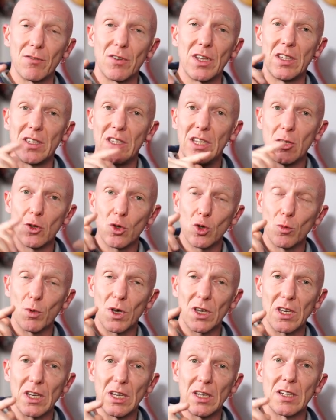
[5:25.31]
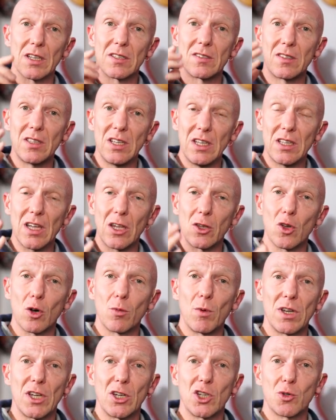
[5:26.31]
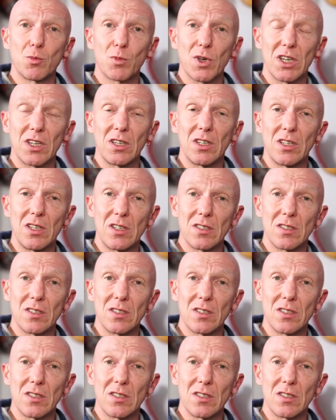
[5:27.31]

wenn die drüber gehen, dass die dann nochmal entsprechend